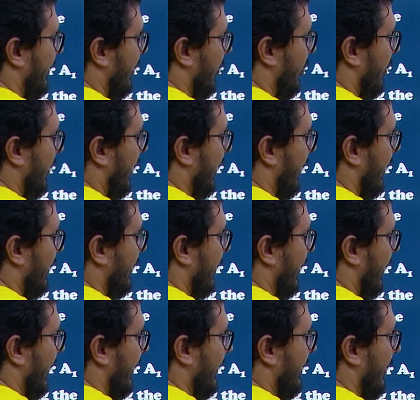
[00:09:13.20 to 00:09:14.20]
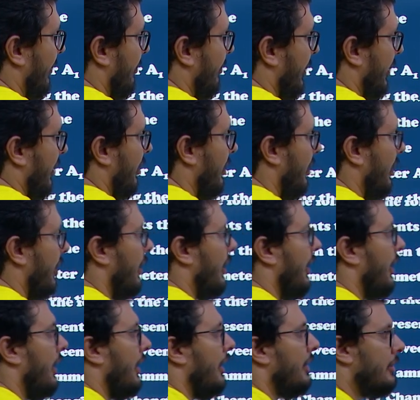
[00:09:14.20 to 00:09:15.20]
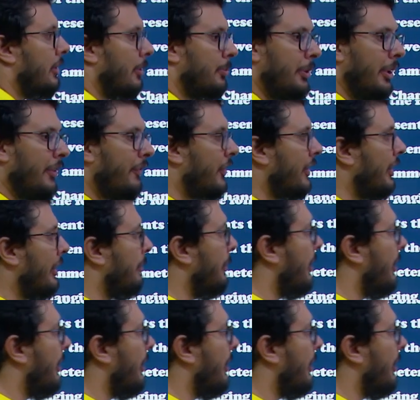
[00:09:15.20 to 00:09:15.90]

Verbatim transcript: تاخد ايه 3 امبير طب ده يفيدني